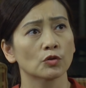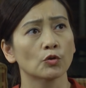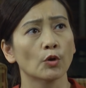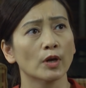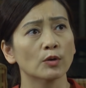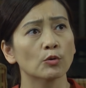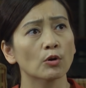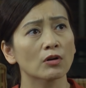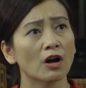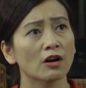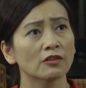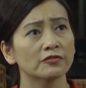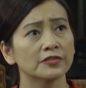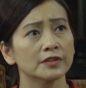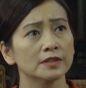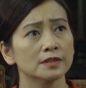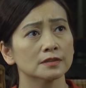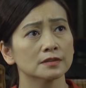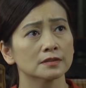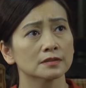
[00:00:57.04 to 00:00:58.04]
Chuyện của con
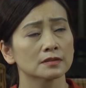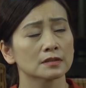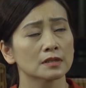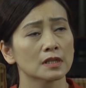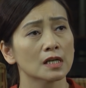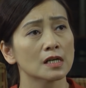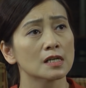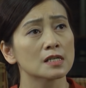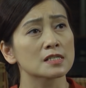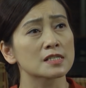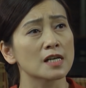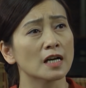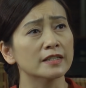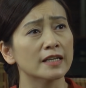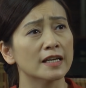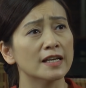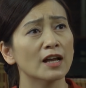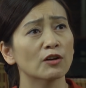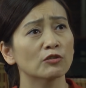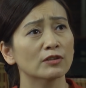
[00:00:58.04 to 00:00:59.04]
Phương Sở
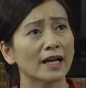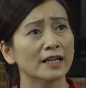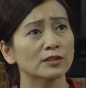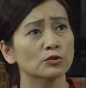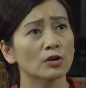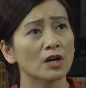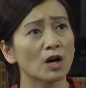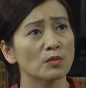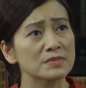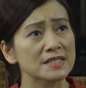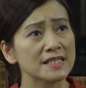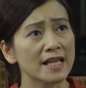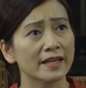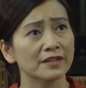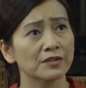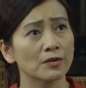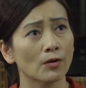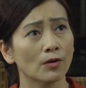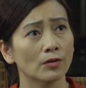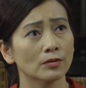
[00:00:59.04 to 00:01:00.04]
dĩ lâu nay tôi không
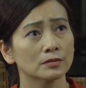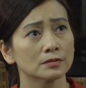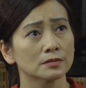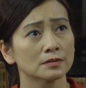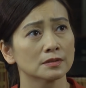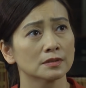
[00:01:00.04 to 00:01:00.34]
xen vô